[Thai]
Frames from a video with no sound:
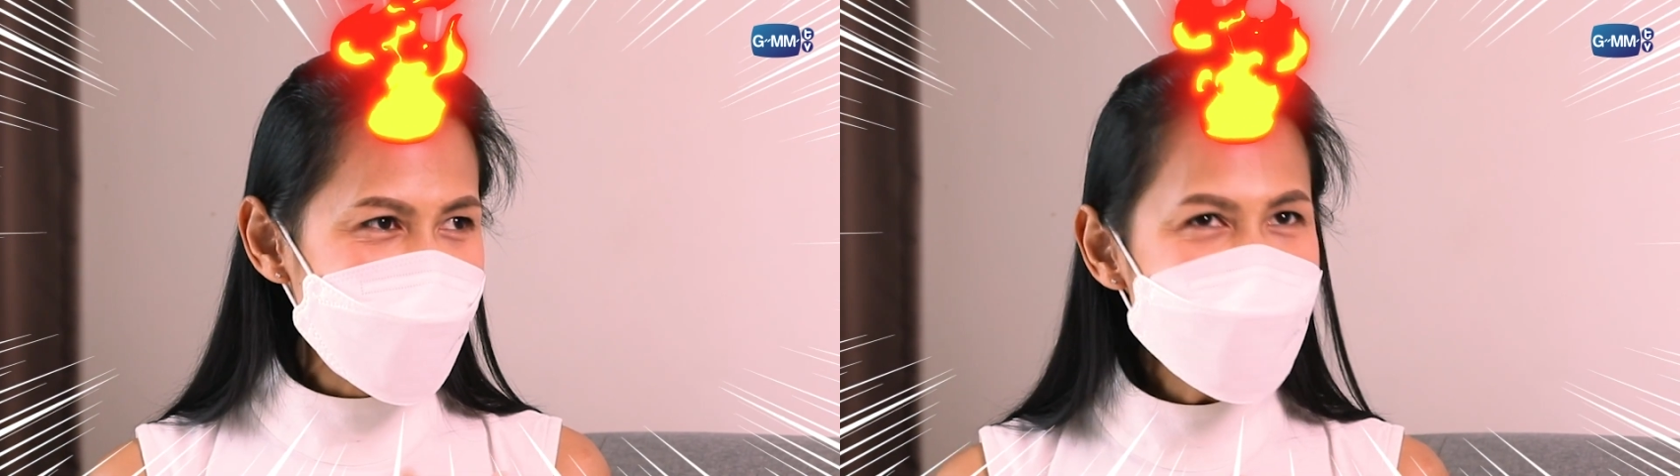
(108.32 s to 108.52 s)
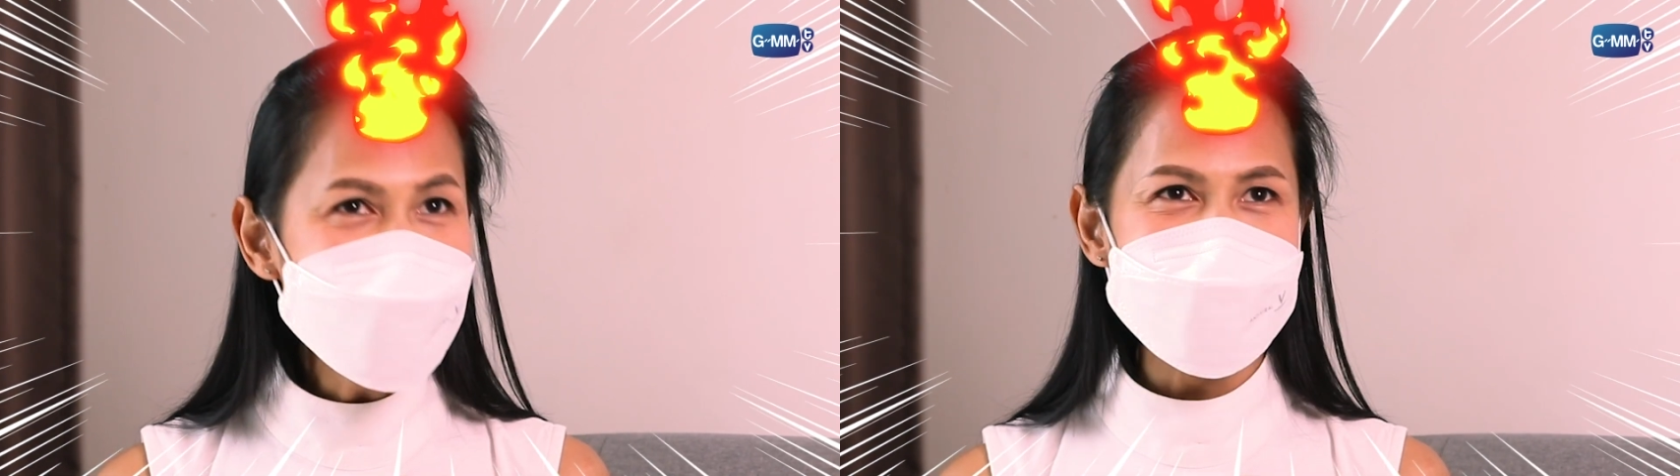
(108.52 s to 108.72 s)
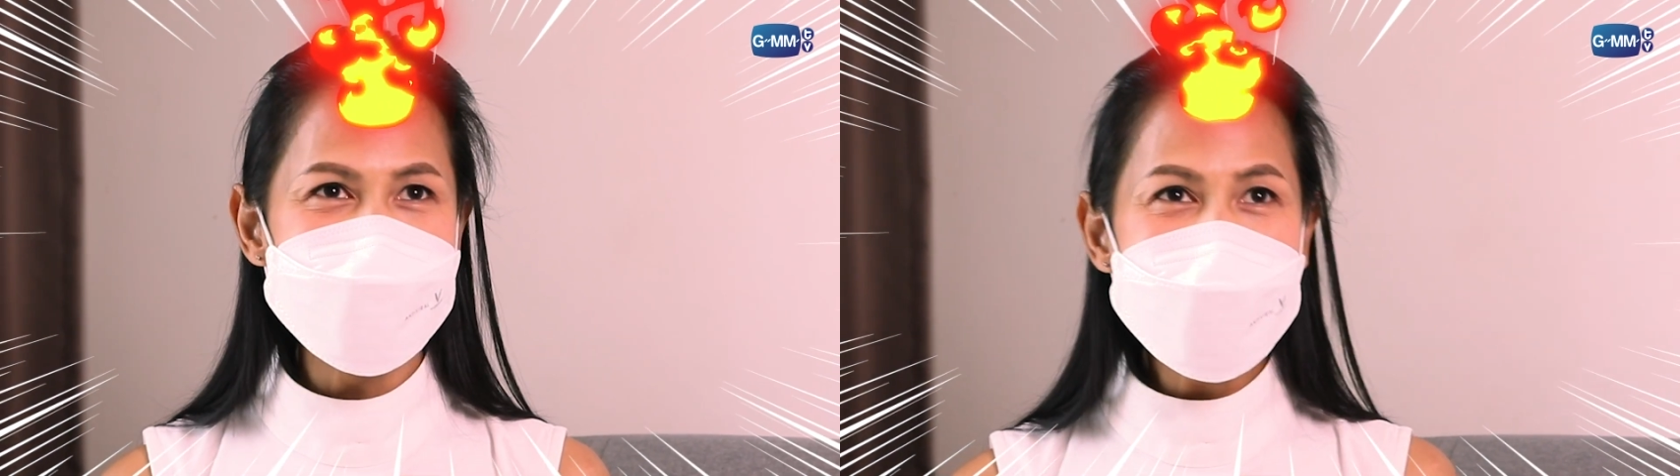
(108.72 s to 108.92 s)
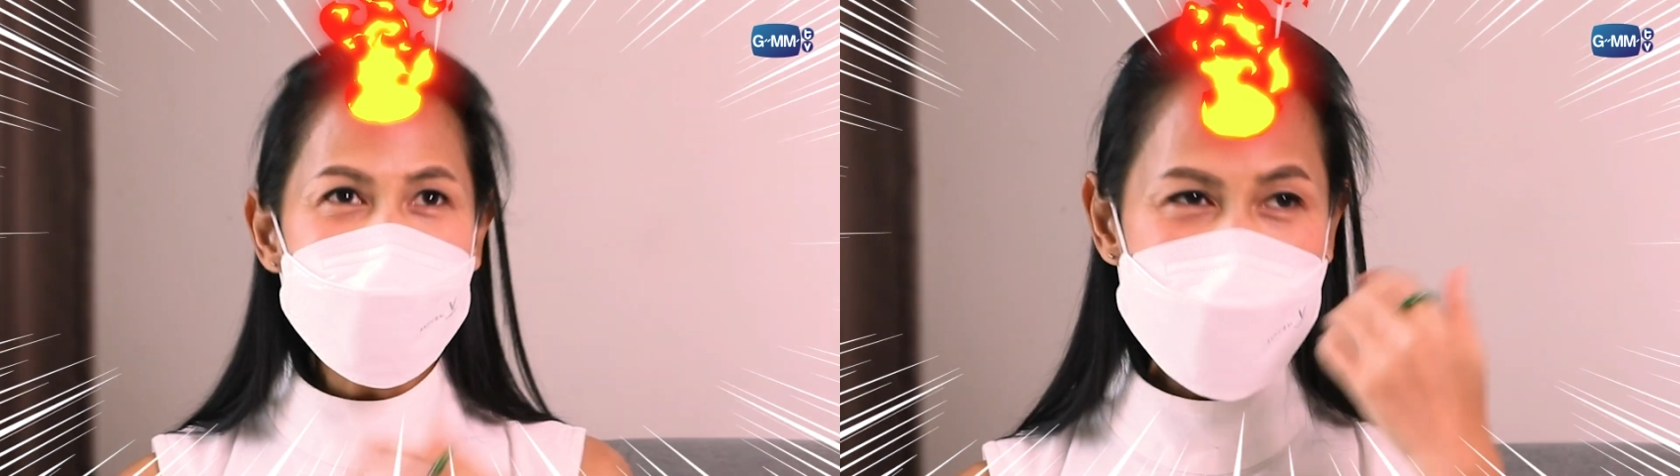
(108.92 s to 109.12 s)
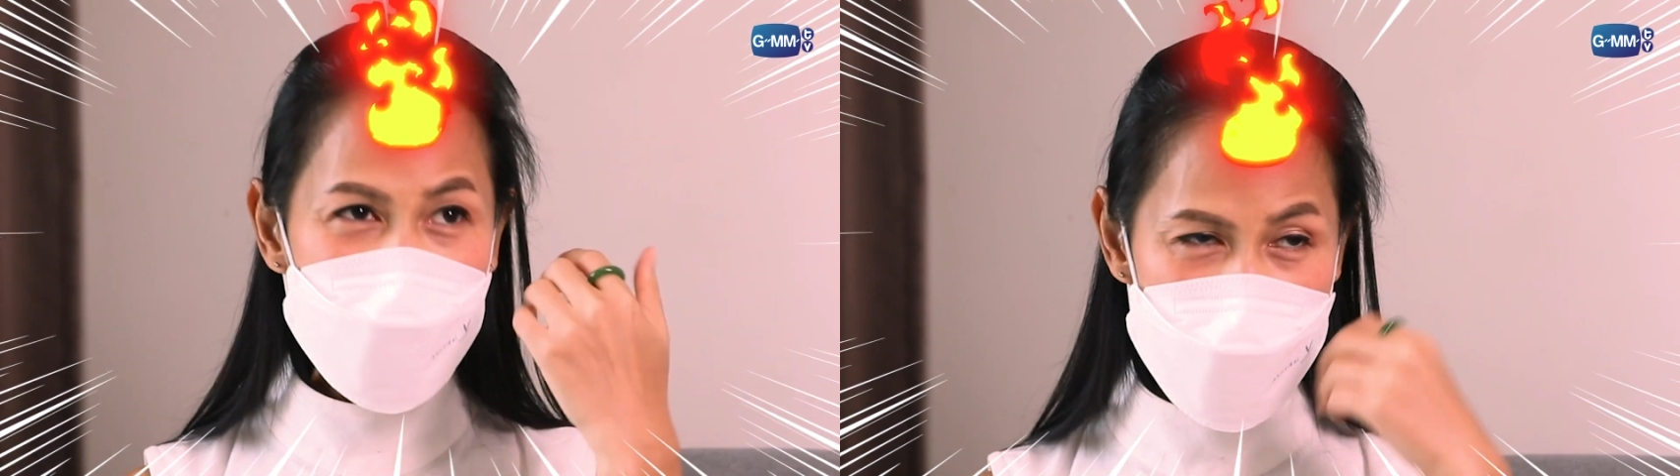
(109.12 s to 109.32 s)
หนังสือเรา
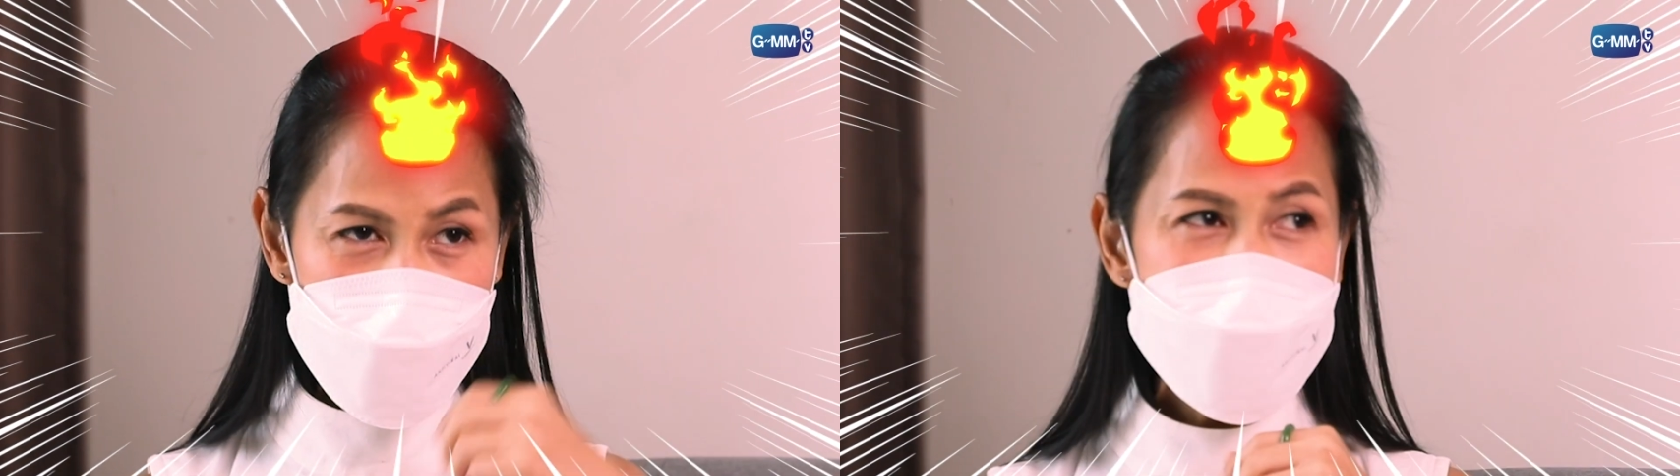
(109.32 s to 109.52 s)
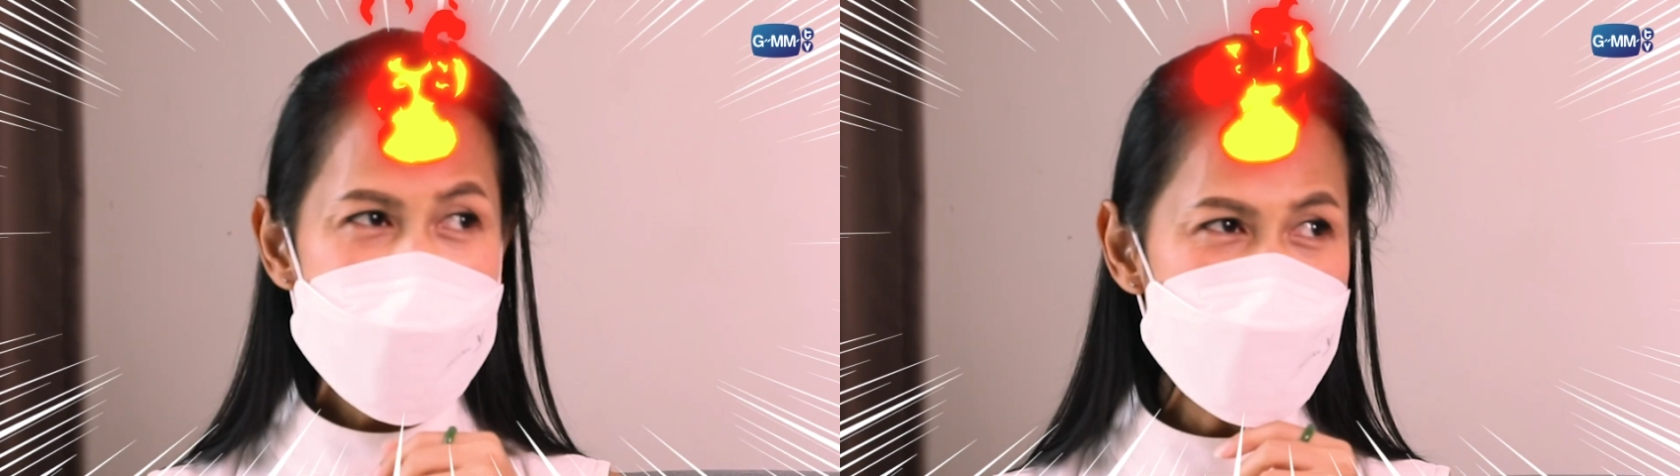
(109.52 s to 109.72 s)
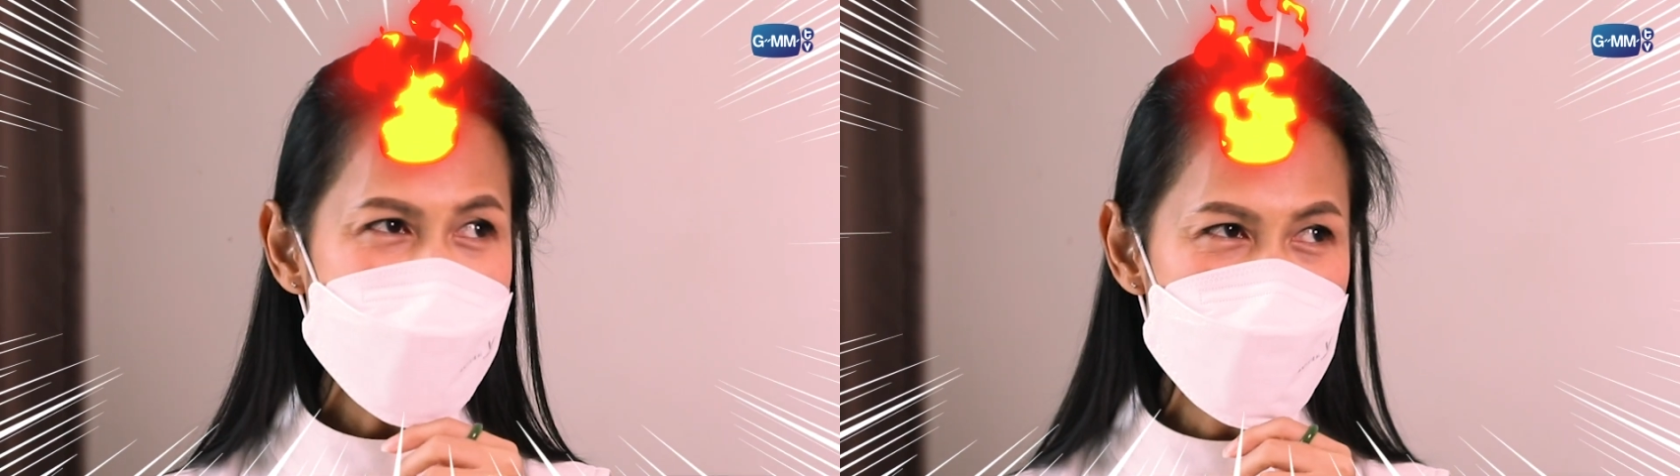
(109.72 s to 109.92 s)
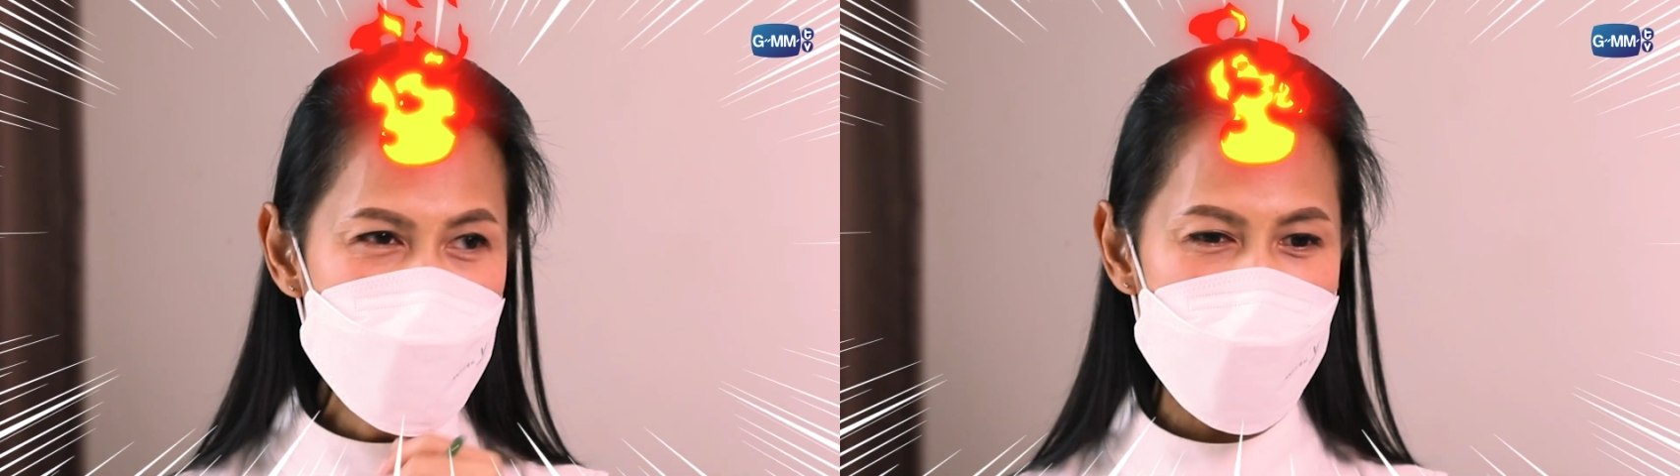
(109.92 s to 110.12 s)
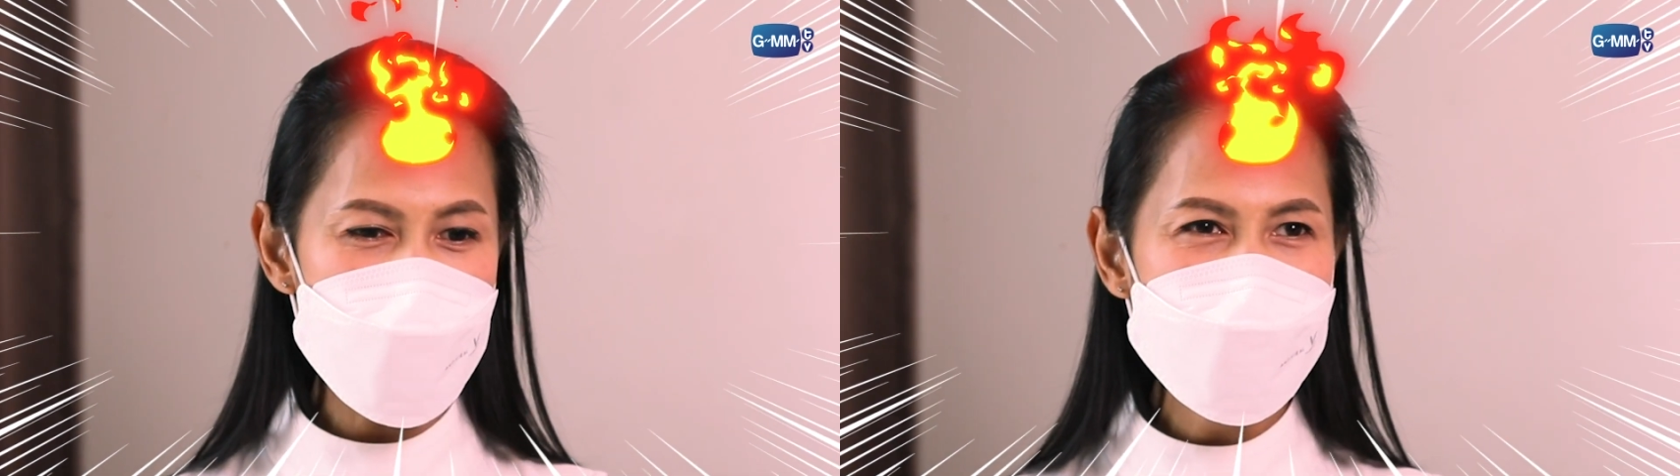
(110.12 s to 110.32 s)
ก็ต้องมีภาพในหั
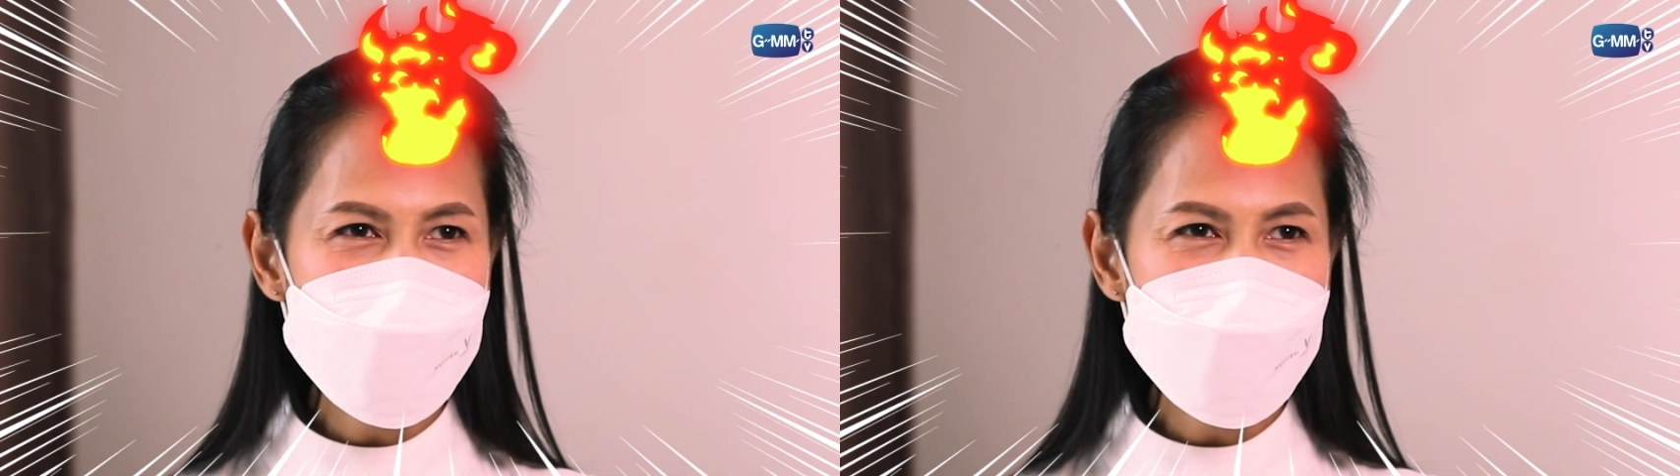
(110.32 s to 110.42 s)
วป